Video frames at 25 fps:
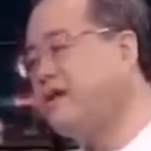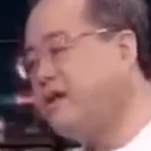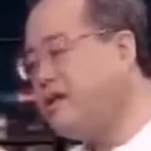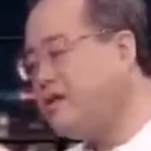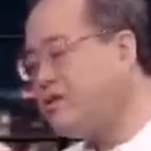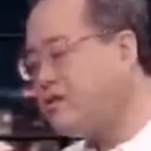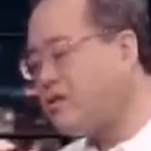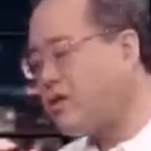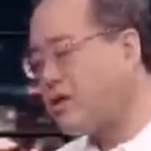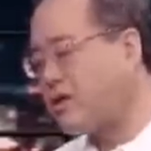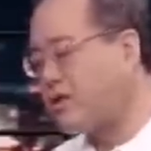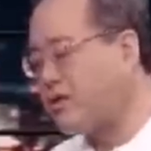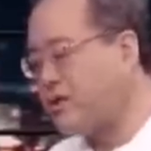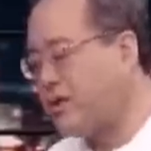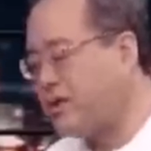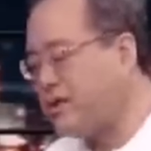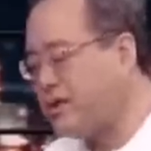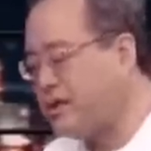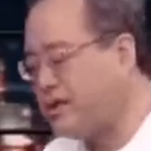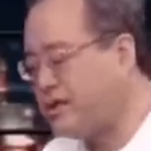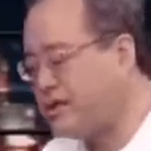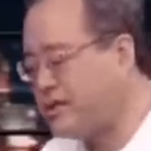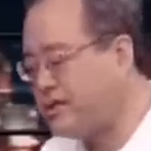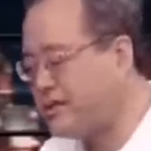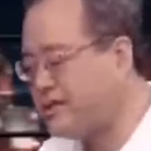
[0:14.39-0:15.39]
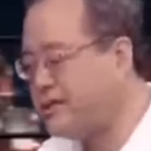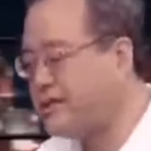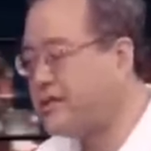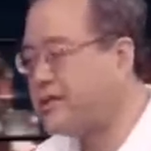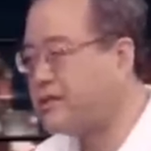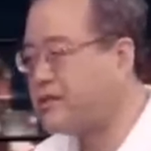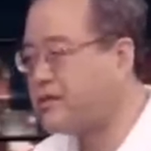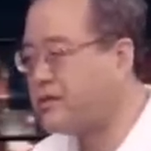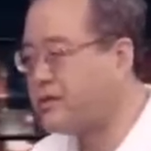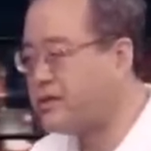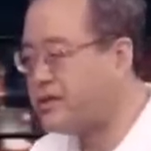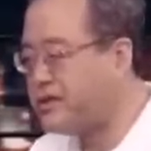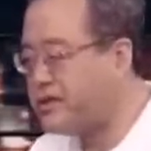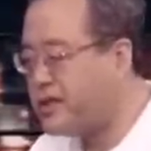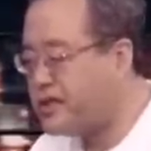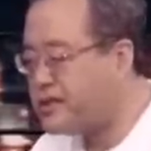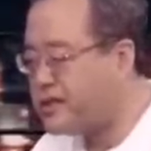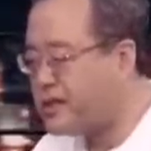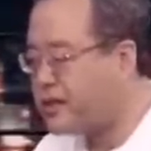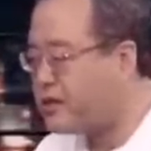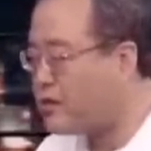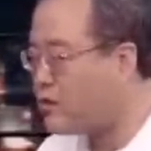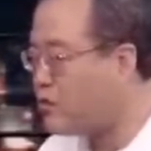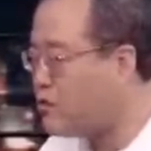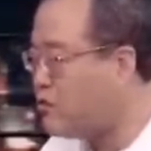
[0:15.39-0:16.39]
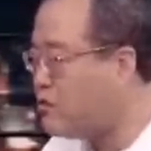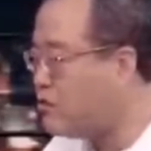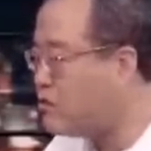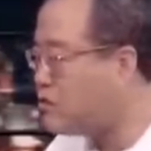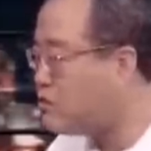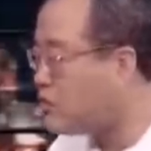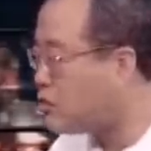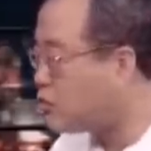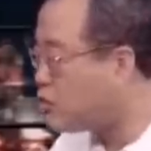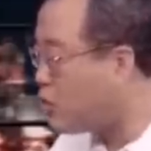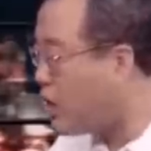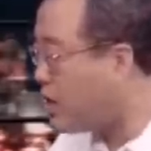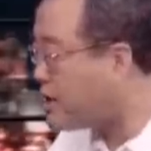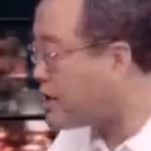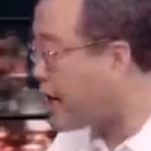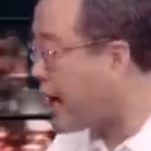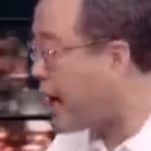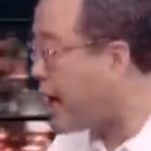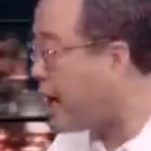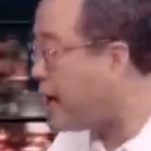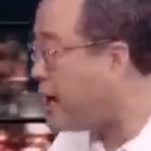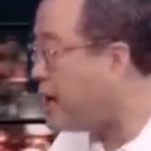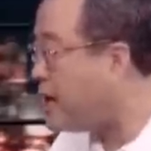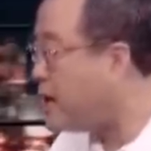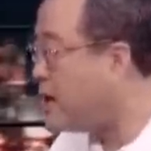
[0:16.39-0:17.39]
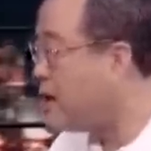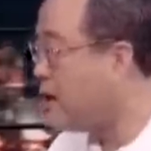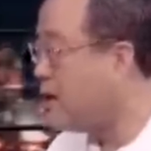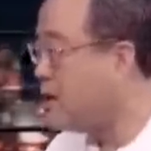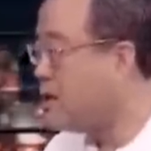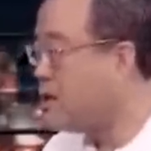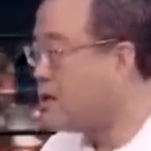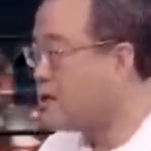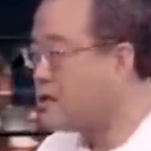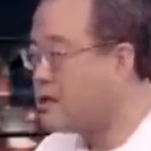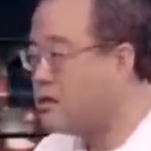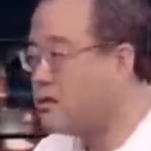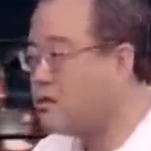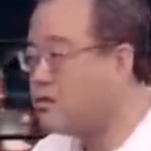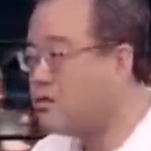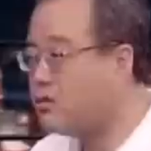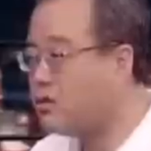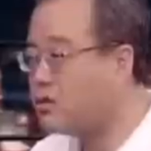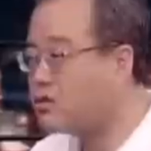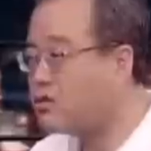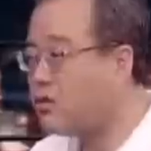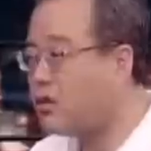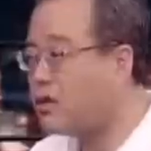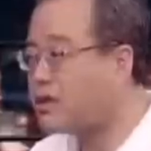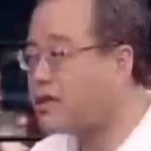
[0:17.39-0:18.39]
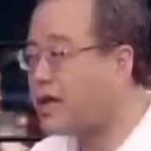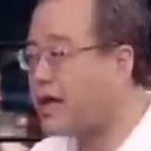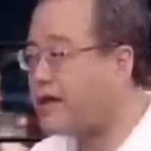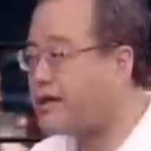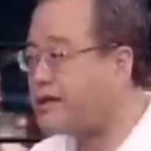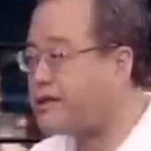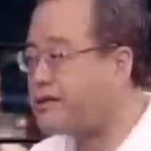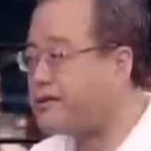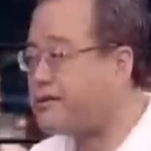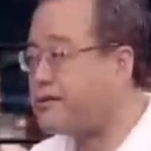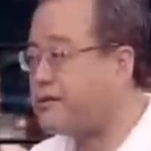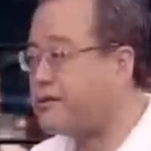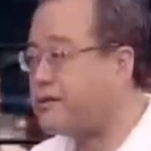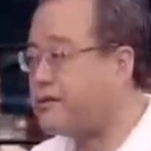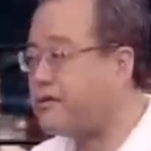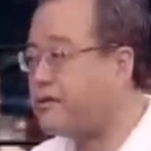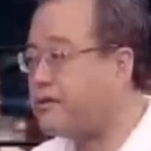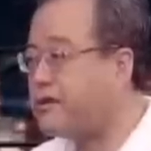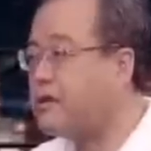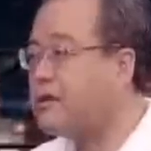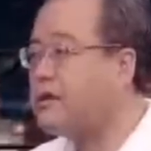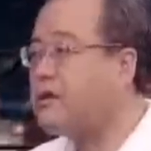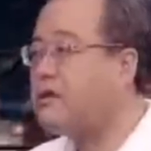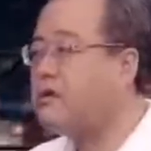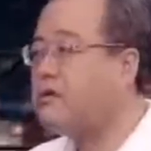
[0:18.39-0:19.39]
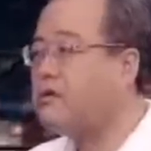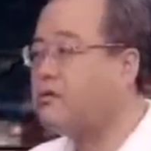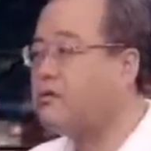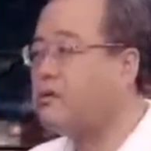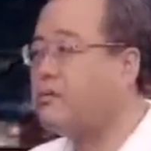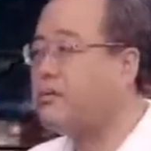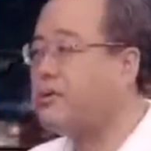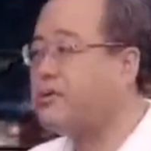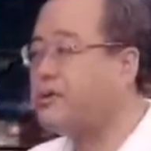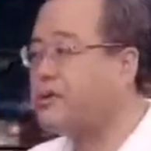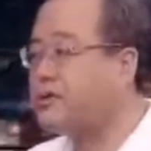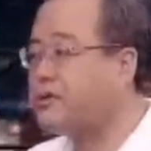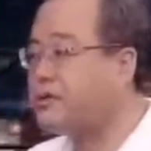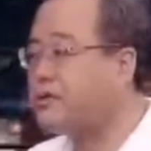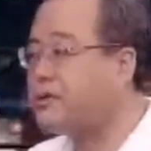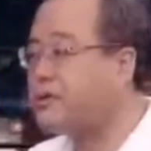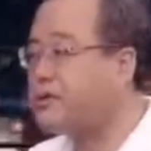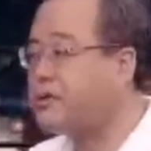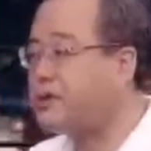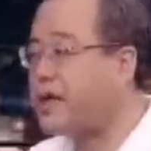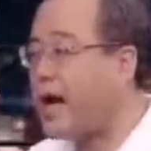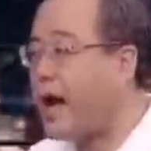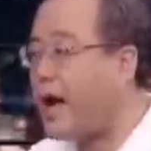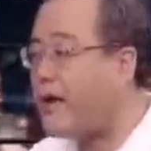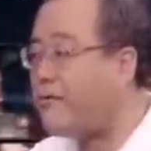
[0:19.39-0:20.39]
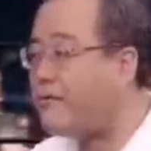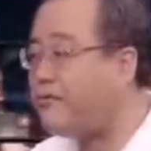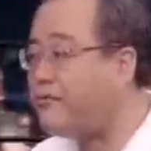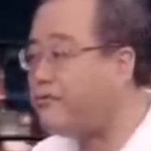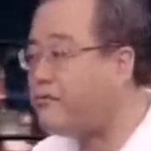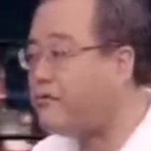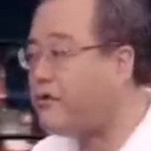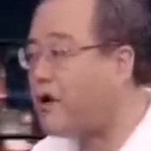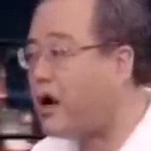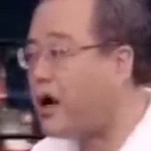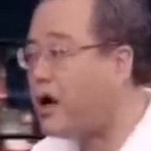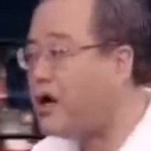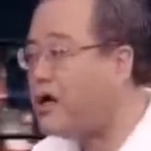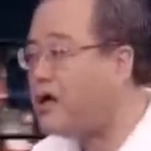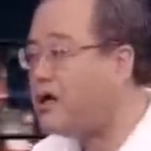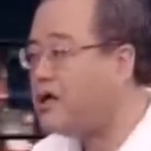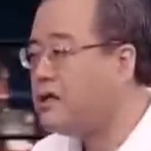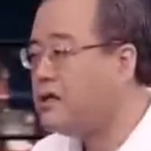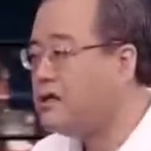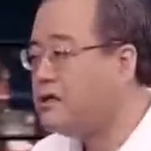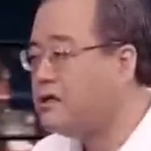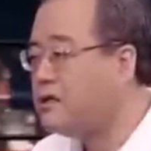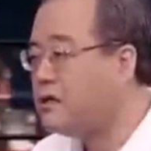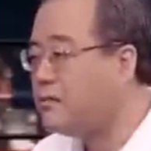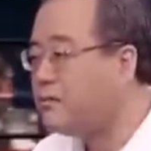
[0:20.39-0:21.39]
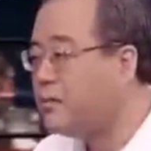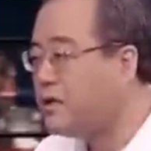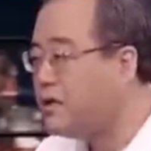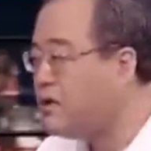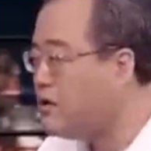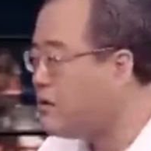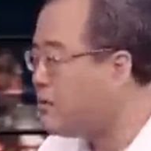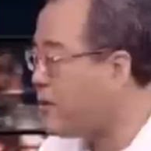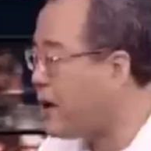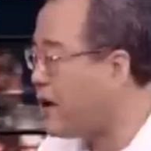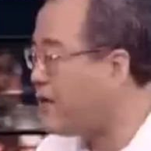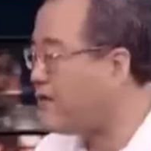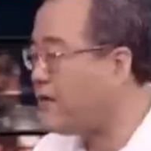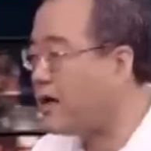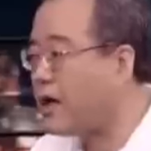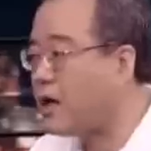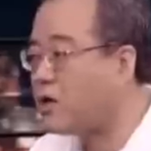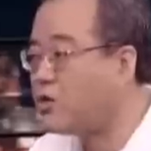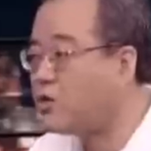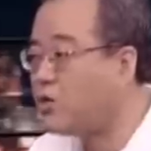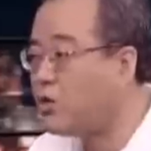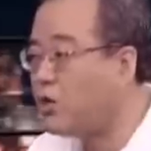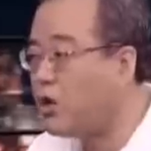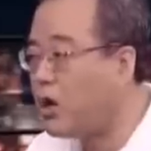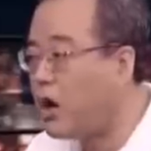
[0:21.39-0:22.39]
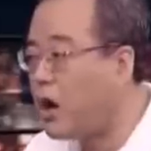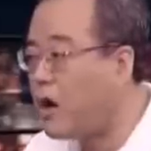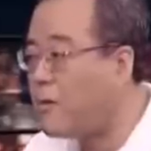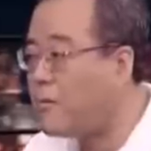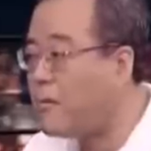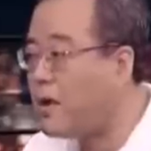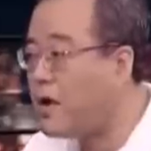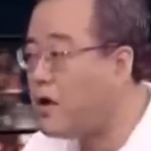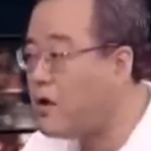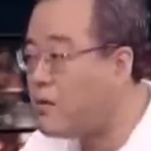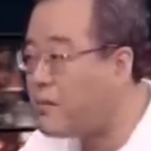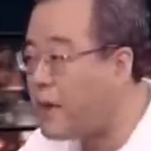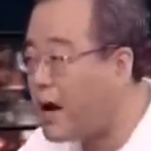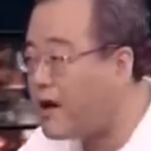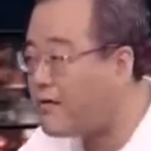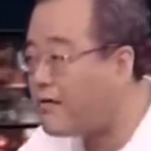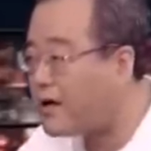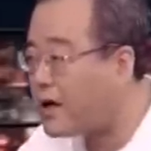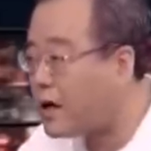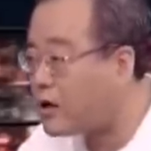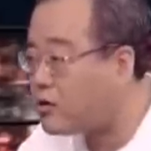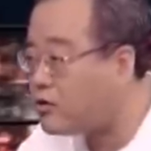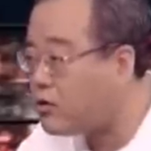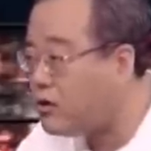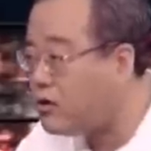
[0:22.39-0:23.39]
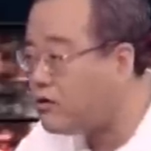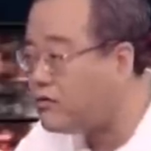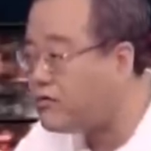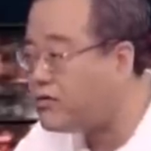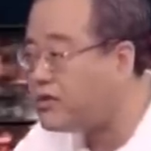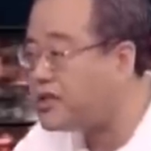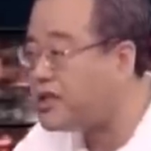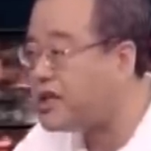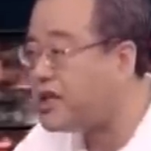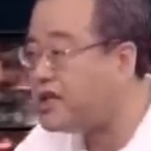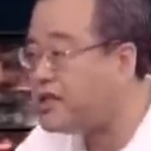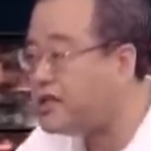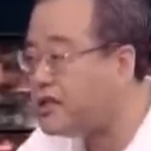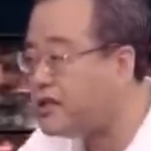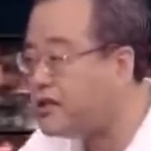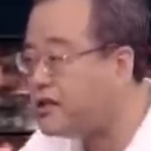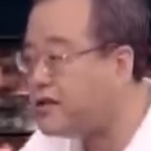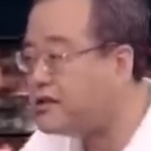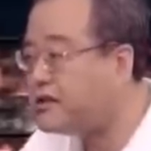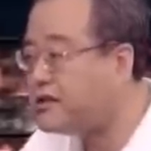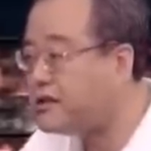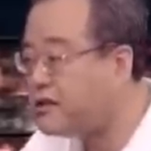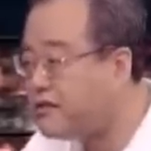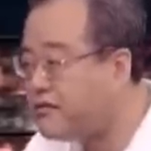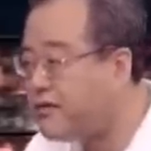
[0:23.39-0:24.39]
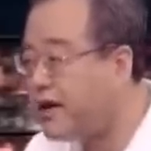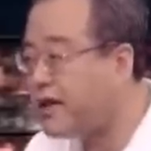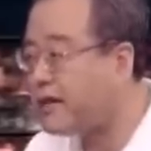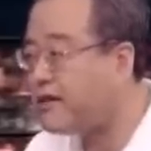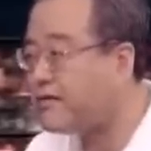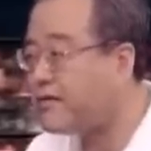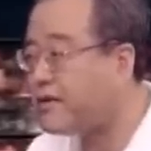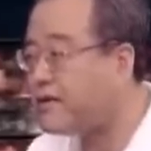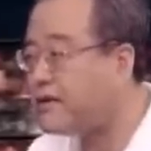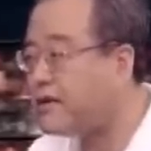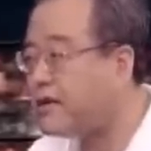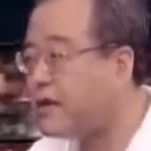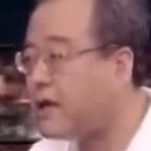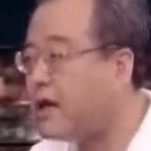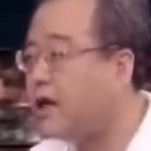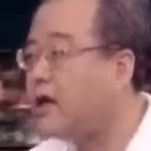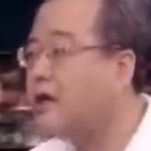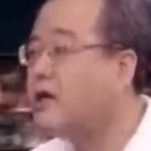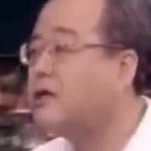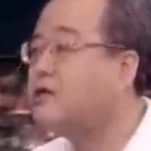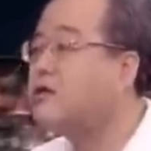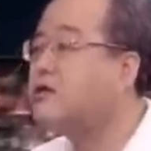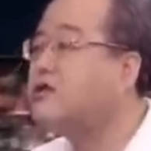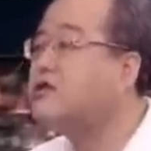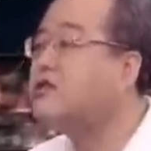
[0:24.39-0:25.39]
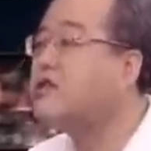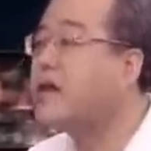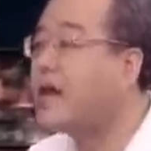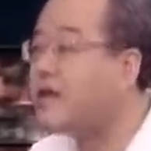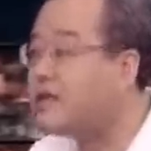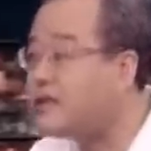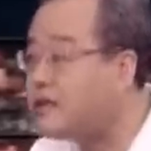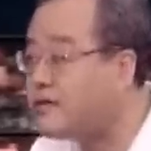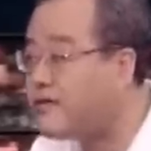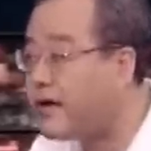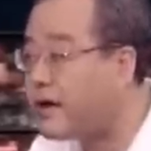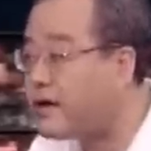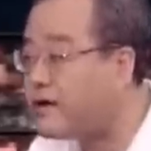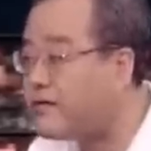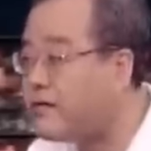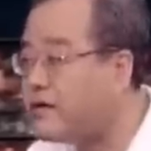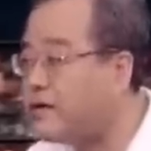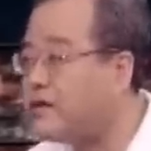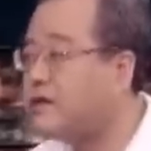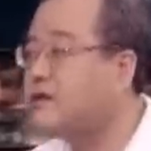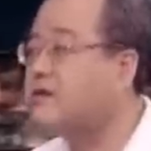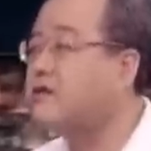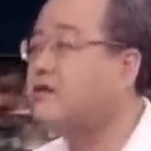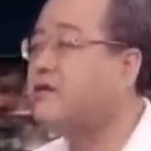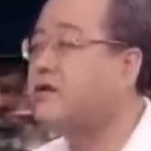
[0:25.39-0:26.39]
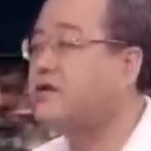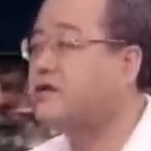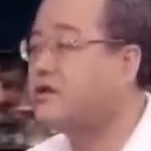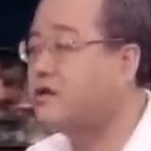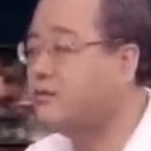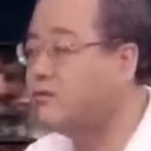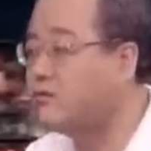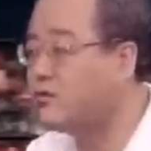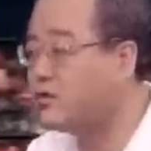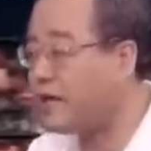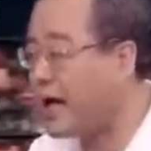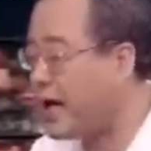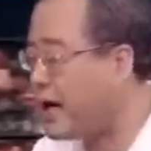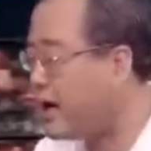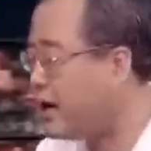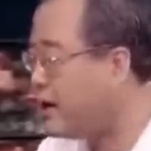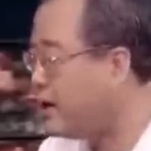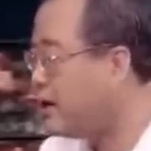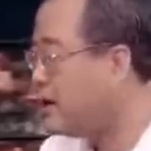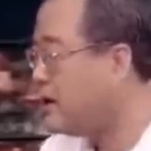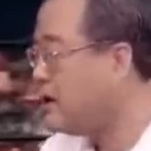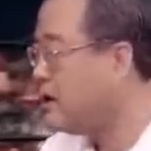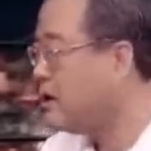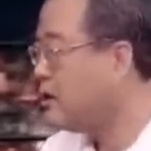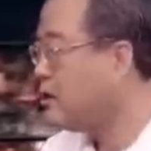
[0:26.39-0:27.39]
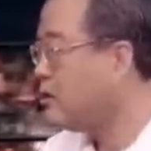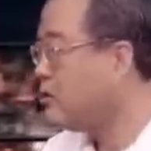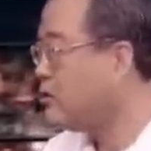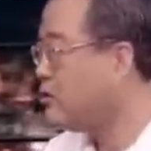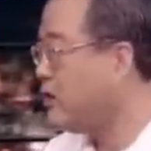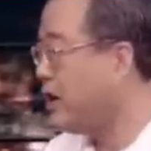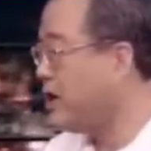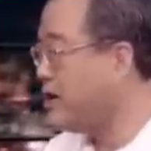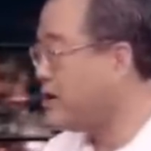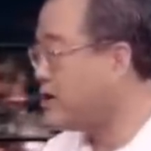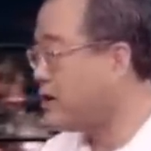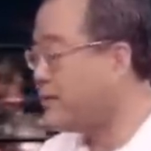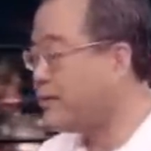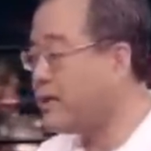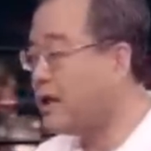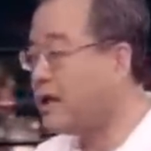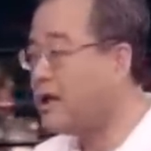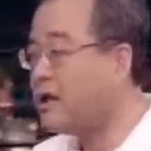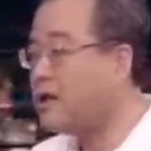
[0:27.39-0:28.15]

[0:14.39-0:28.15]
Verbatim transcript: 更重要的原因，实际上就是现在的工作状态、生活状态，使得我们的就是产妇啊，已经没有办法没有时间没有办法来对付这个婴儿吃饭的问题了，就是自然吃饭的问题，所谓吃母奶。不是，那